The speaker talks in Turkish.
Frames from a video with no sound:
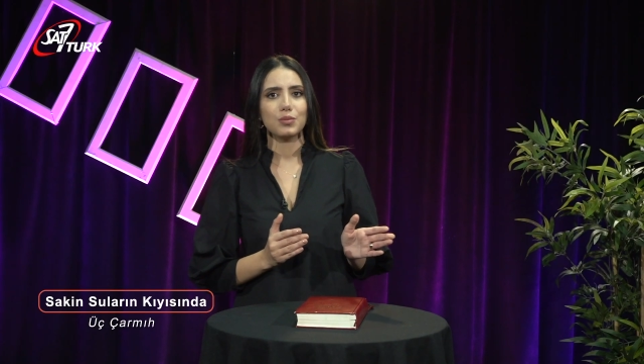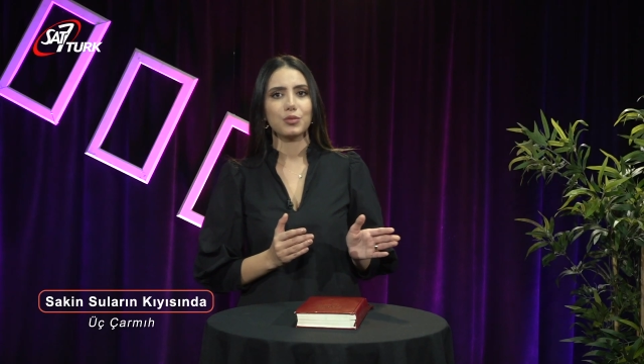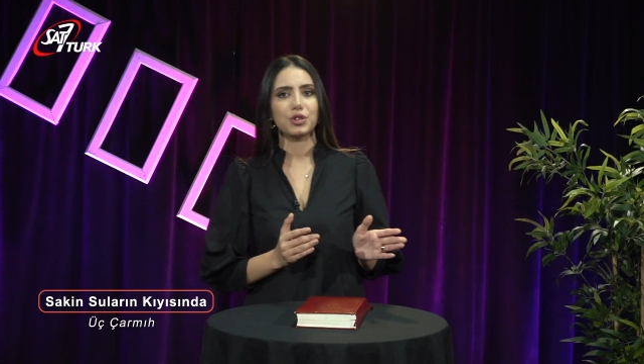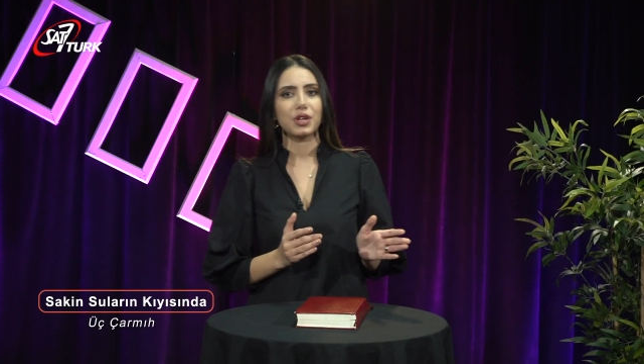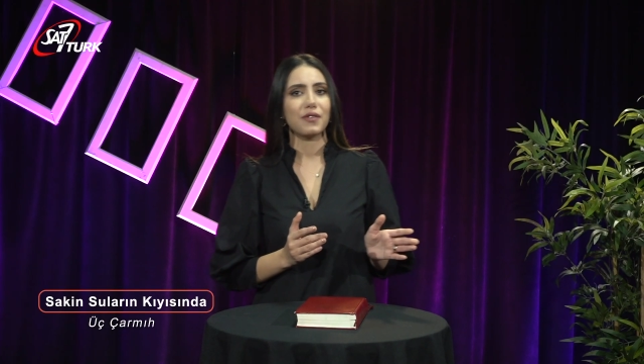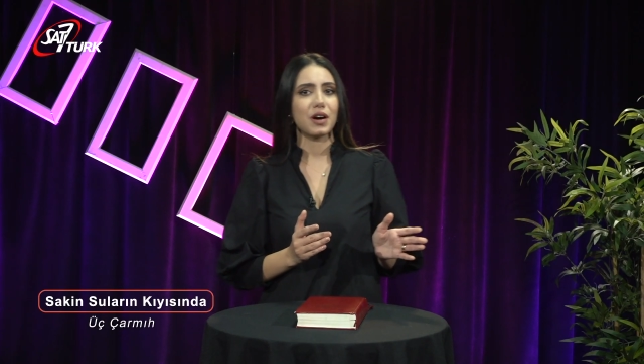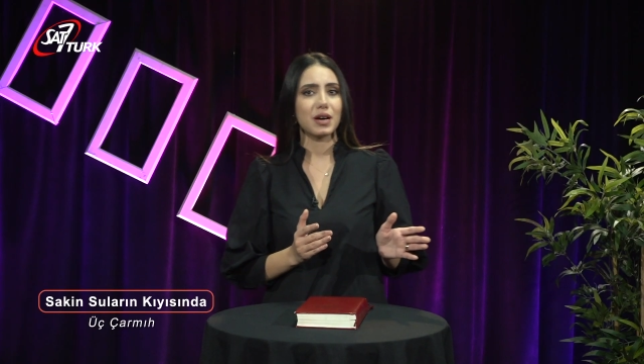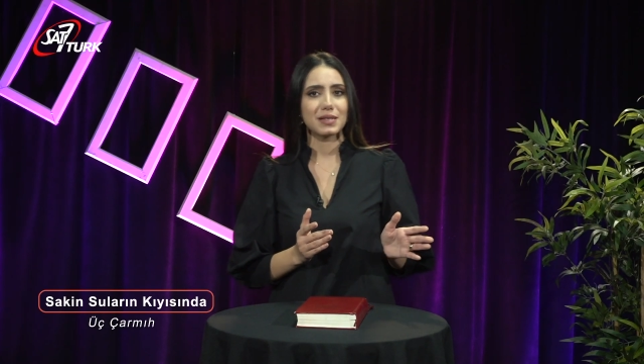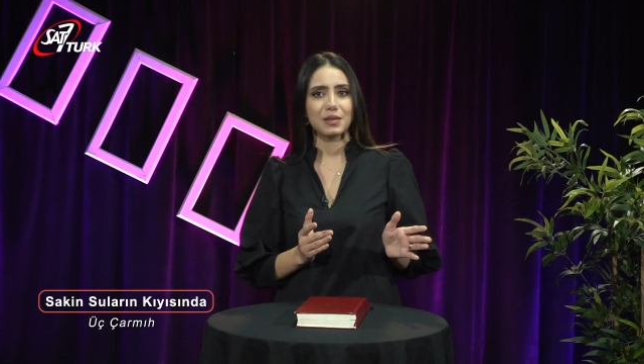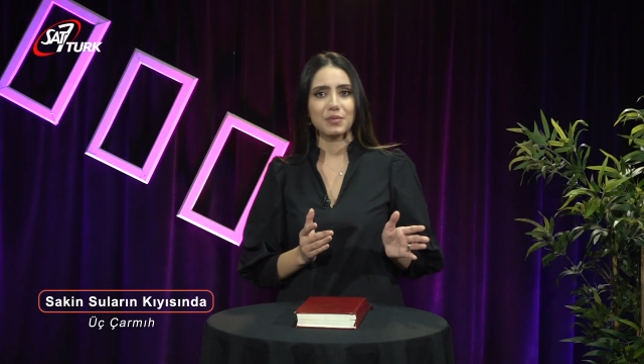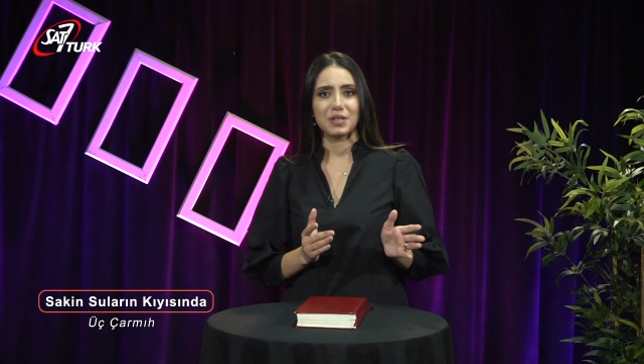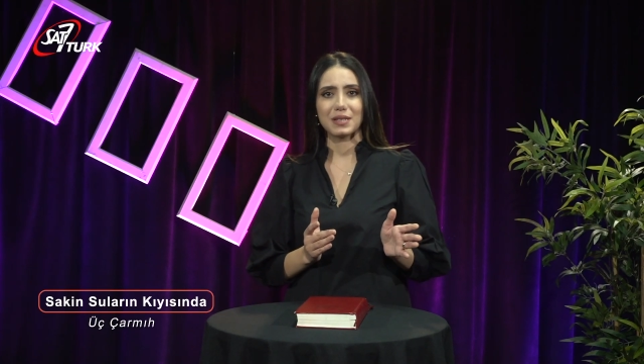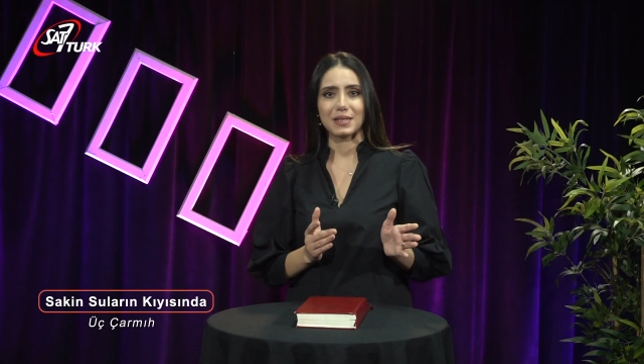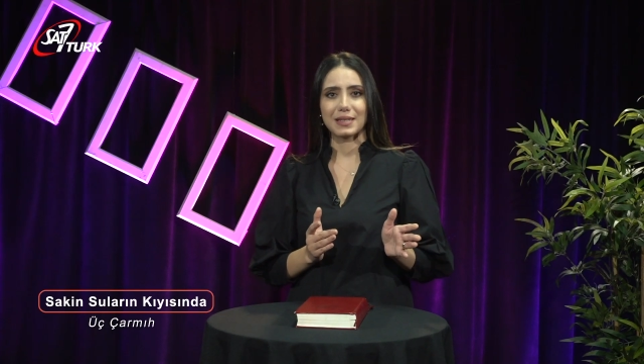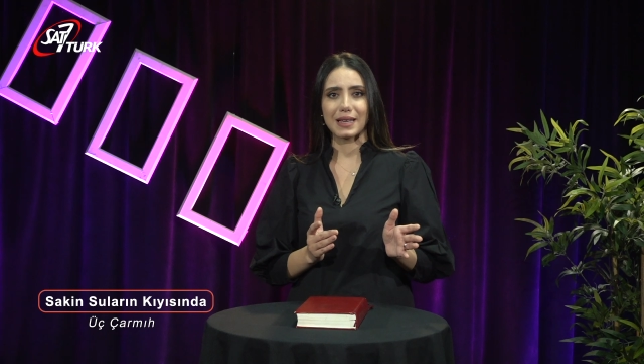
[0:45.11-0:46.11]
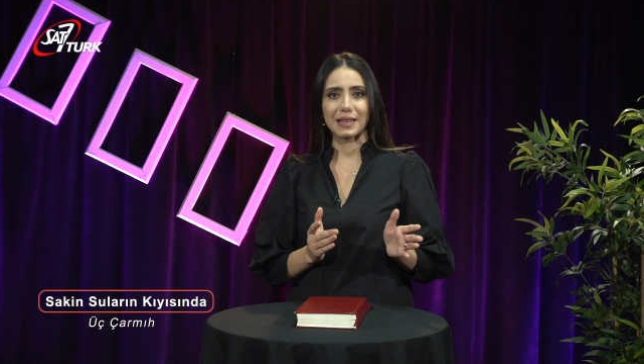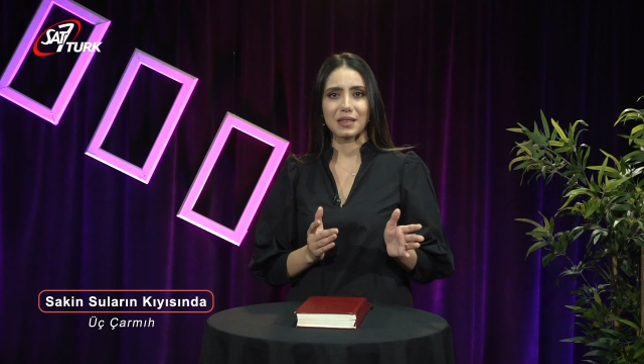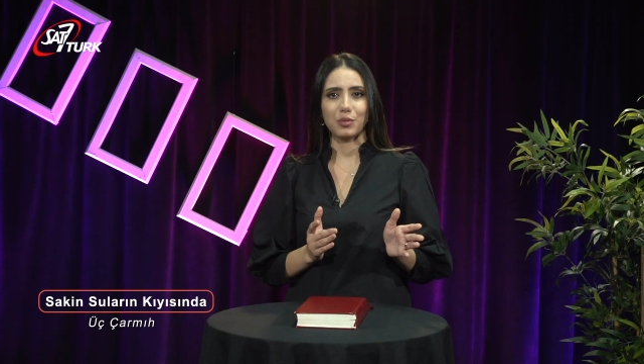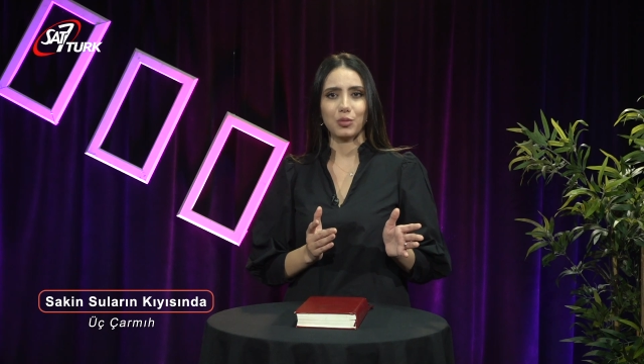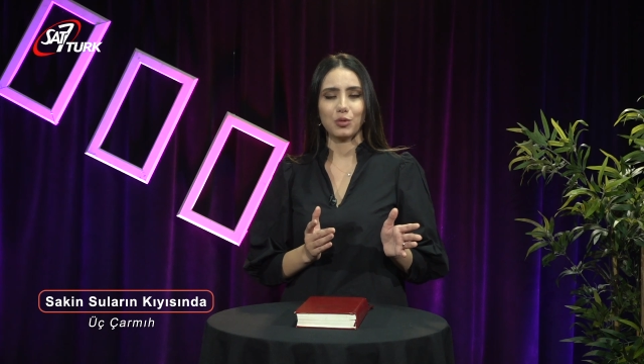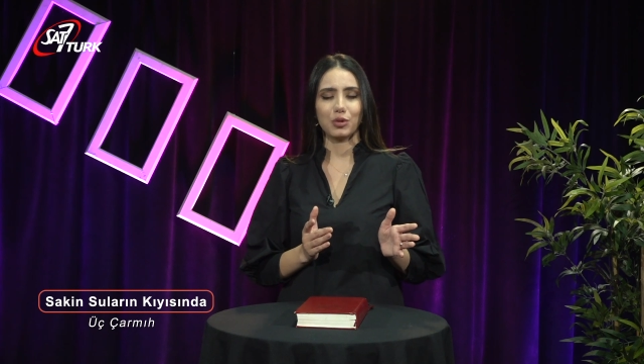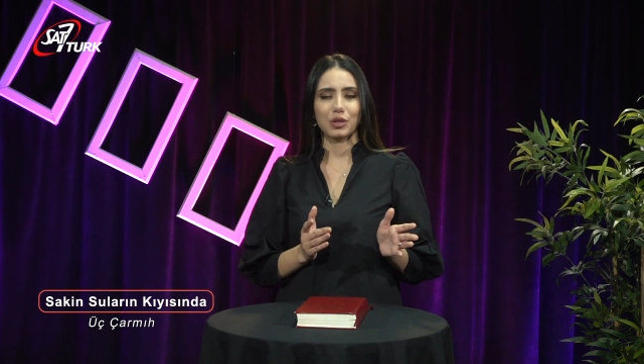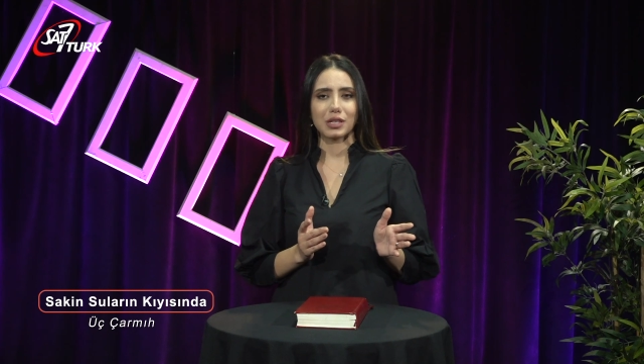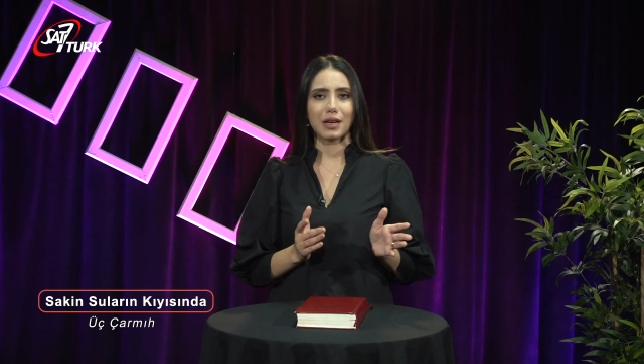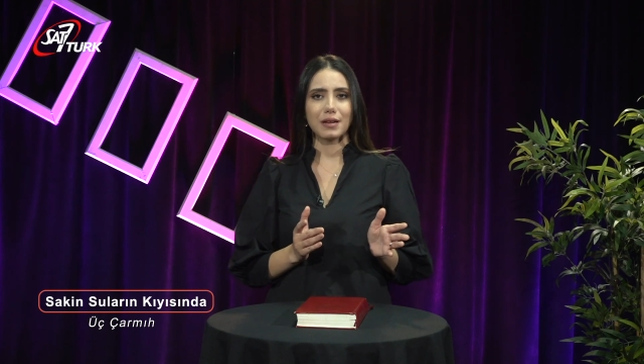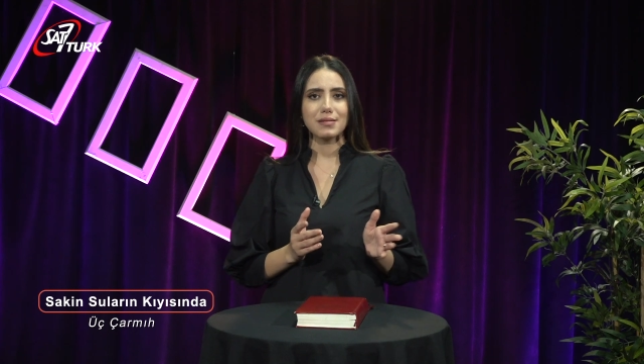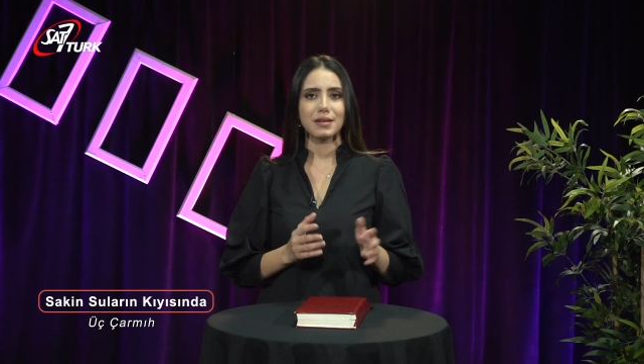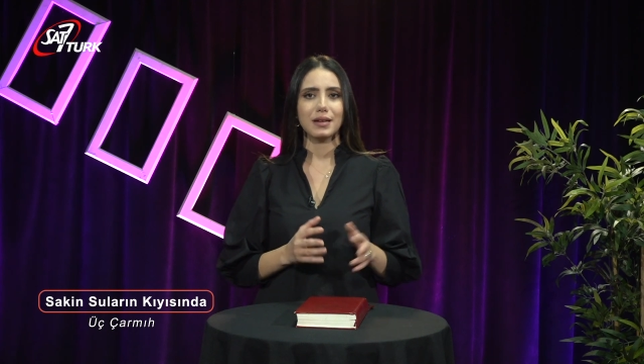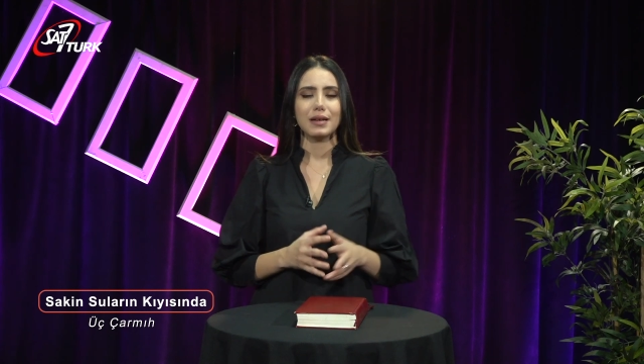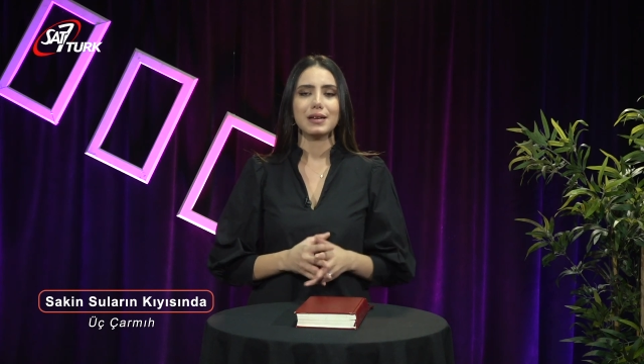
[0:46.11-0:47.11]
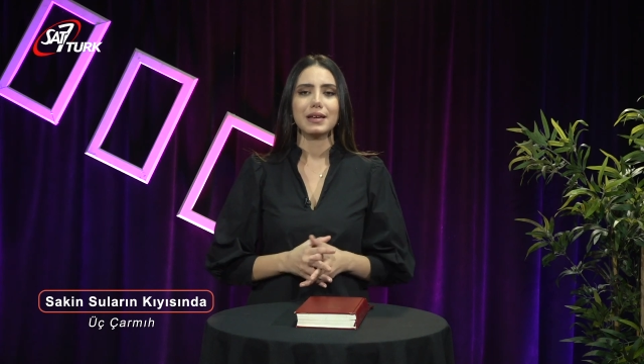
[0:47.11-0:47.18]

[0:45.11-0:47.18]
mütevazi bir istekte bulunarak